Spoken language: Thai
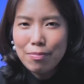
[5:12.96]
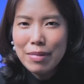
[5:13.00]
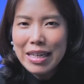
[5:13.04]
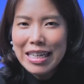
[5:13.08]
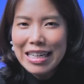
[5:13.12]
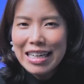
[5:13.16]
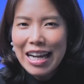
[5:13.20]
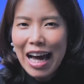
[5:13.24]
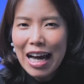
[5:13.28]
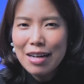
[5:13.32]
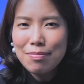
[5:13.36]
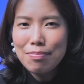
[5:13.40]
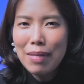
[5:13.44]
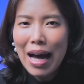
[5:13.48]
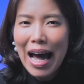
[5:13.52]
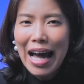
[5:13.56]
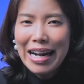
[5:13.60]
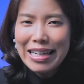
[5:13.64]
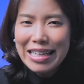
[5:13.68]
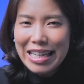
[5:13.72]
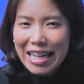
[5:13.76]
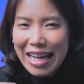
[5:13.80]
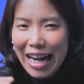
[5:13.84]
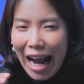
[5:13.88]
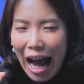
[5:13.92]
80,000 ล้านบา
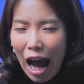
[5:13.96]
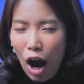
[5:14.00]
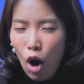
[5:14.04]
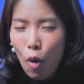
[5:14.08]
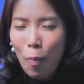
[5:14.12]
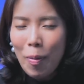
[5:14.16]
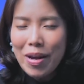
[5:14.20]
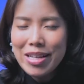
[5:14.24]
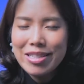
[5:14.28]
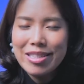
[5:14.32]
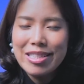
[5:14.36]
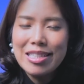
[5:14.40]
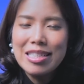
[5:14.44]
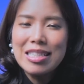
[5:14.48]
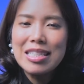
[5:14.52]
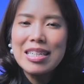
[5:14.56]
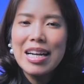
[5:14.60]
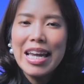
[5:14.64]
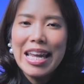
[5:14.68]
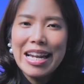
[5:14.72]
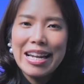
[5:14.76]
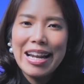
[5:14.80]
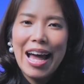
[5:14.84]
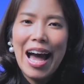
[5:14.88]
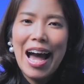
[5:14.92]
ทที่เข้าไปซื้อ
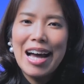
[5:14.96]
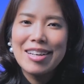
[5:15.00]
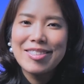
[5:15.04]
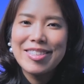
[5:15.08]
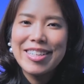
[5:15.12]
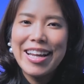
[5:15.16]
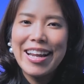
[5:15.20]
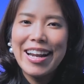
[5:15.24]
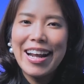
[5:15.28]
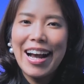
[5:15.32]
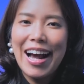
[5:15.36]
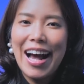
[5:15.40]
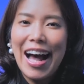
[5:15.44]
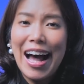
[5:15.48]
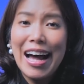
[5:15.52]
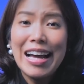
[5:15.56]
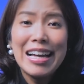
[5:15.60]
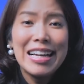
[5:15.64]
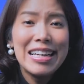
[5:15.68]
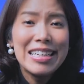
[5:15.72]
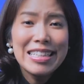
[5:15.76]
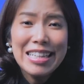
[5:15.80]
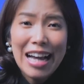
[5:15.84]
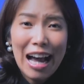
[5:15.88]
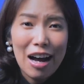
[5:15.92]
Intouch เนี่ยนะคะ
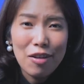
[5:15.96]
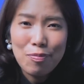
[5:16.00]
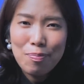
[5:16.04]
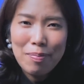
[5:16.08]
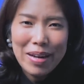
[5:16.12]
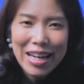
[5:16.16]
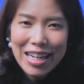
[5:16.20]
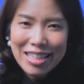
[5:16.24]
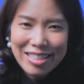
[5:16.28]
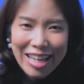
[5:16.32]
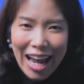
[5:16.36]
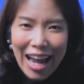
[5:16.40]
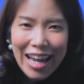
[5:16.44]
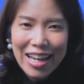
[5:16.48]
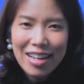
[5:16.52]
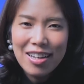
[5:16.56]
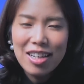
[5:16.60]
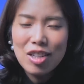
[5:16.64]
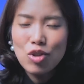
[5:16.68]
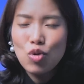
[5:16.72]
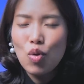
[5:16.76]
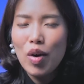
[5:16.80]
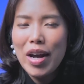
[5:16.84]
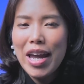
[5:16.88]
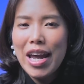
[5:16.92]
กัฟไม่ได้ใช้
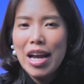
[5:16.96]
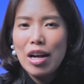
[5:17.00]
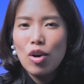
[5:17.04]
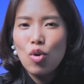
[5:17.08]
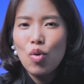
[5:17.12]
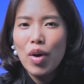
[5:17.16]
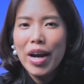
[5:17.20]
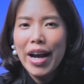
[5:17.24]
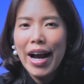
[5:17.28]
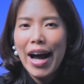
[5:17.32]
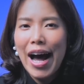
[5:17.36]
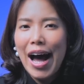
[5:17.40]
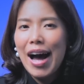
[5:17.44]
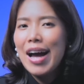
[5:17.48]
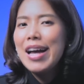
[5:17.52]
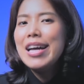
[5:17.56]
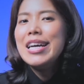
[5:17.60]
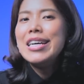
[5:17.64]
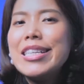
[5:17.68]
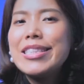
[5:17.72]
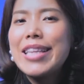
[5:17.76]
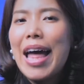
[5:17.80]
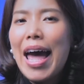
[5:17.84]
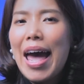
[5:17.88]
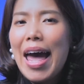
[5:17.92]
เงินตัวเองด้วยค่ะ
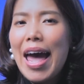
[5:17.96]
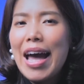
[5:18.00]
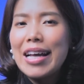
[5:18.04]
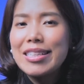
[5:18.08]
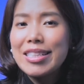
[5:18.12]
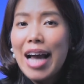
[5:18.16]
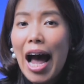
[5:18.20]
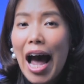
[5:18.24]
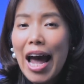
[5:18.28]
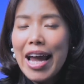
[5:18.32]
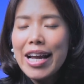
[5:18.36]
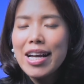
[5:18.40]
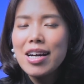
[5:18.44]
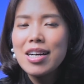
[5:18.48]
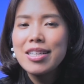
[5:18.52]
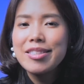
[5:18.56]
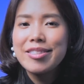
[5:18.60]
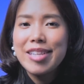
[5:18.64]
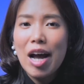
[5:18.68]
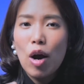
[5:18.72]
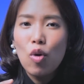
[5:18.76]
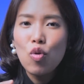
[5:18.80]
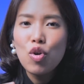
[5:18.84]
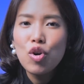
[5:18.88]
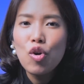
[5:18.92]
แต่ใช้เงิน
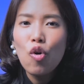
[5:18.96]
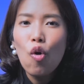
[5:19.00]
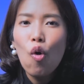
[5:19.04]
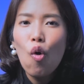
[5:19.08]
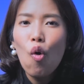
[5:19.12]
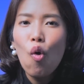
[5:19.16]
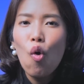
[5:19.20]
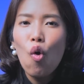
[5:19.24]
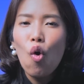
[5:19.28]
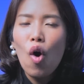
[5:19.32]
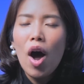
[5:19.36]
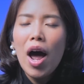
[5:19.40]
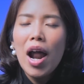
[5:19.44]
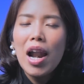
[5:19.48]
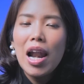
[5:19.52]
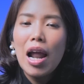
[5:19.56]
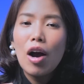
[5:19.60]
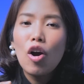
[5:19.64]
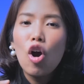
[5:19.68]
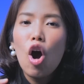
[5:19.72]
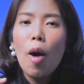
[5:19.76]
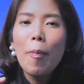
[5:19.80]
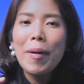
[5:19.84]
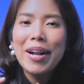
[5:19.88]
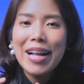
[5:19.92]
จากหุ้นกู้
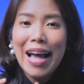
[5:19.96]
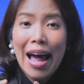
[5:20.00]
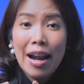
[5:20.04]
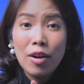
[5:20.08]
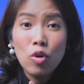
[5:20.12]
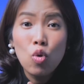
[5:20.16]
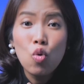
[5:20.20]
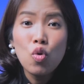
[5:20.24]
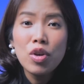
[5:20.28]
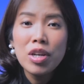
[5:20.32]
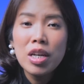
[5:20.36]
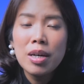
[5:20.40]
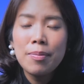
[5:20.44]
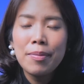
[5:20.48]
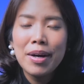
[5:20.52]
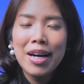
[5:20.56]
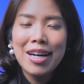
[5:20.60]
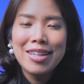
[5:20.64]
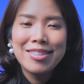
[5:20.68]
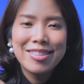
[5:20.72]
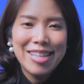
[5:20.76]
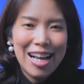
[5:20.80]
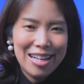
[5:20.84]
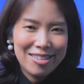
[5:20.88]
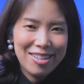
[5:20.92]
แล้วก็เป็นการกู้ยืม
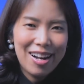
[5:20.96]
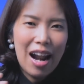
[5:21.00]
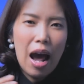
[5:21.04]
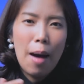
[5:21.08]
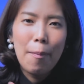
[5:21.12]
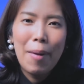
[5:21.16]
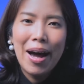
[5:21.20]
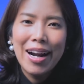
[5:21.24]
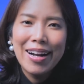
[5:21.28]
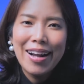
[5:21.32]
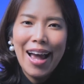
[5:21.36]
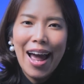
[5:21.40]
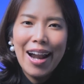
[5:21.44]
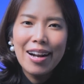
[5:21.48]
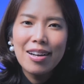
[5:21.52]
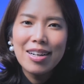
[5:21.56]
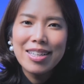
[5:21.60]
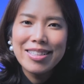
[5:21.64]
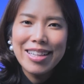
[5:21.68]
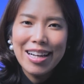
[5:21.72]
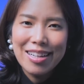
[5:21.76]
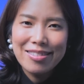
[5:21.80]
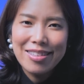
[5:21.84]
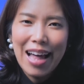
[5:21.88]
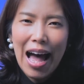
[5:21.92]
เงินจากสถาบันการ
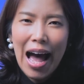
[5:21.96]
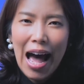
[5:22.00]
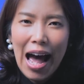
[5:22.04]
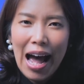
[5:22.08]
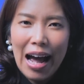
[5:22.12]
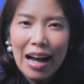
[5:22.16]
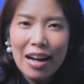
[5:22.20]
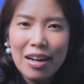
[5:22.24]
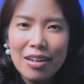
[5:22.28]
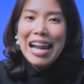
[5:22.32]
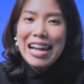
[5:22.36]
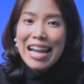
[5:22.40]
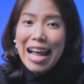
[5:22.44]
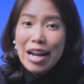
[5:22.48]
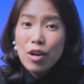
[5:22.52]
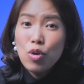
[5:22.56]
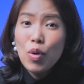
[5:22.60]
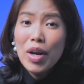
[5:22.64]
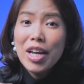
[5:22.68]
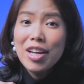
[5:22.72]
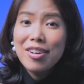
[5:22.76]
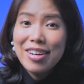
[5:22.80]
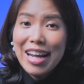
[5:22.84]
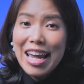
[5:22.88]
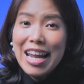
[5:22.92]
เงินต่างๆและ
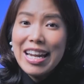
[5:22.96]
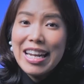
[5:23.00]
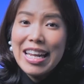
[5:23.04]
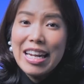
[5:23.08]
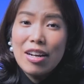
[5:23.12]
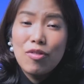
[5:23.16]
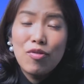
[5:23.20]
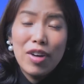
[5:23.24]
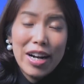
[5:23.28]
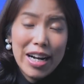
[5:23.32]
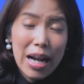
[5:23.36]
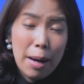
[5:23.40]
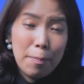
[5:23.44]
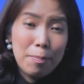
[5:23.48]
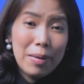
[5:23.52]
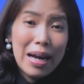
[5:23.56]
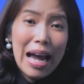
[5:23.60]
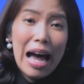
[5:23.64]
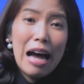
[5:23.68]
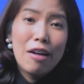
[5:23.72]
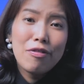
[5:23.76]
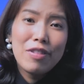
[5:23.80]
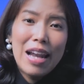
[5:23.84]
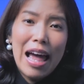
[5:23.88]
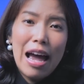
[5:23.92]
ด้วยเครดิตระดับ
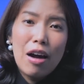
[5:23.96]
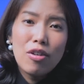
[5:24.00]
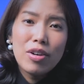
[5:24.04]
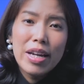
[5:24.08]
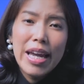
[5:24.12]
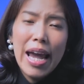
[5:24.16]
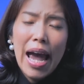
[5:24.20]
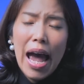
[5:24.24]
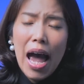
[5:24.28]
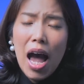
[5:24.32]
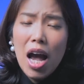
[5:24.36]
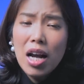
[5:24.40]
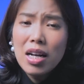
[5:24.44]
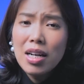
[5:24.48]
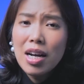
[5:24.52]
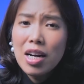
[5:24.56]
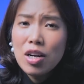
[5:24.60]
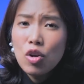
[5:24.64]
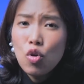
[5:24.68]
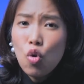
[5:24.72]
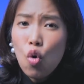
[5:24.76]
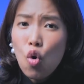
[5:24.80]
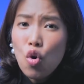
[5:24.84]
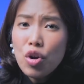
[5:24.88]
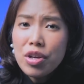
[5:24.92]
กราฟแล้วเนี่ยเงิ
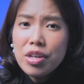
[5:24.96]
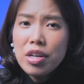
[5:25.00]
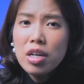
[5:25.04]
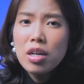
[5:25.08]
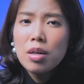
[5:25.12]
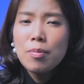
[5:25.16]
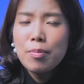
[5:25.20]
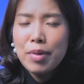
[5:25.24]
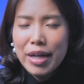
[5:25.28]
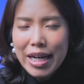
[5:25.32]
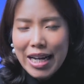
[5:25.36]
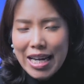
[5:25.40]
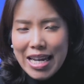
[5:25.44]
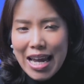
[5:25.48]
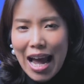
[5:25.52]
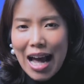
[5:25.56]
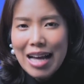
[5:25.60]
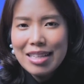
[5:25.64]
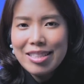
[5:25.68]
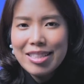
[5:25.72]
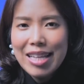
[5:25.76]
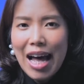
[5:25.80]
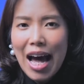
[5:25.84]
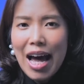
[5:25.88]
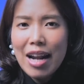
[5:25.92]
นกู้ยืมระยะ
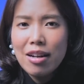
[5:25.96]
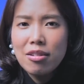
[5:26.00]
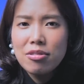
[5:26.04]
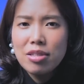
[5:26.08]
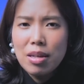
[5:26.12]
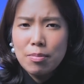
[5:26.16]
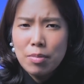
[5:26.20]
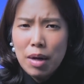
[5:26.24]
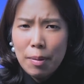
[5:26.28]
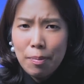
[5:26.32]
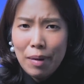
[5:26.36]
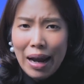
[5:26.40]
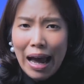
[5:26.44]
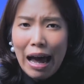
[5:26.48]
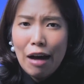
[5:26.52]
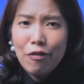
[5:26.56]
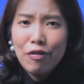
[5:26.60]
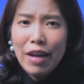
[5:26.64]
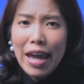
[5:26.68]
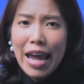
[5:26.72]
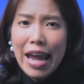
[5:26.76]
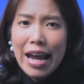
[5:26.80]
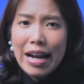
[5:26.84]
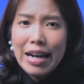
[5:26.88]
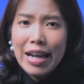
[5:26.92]
สั้นสำหรับกราฟ
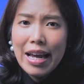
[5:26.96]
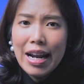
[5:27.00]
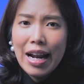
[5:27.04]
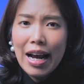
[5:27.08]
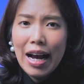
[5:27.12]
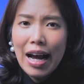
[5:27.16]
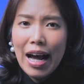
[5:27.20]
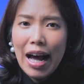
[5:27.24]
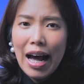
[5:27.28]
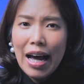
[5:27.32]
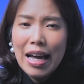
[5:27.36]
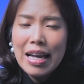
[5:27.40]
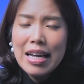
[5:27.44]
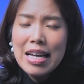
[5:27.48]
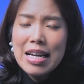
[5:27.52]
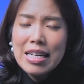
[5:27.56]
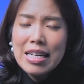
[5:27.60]
เองเนี่ยนะคะ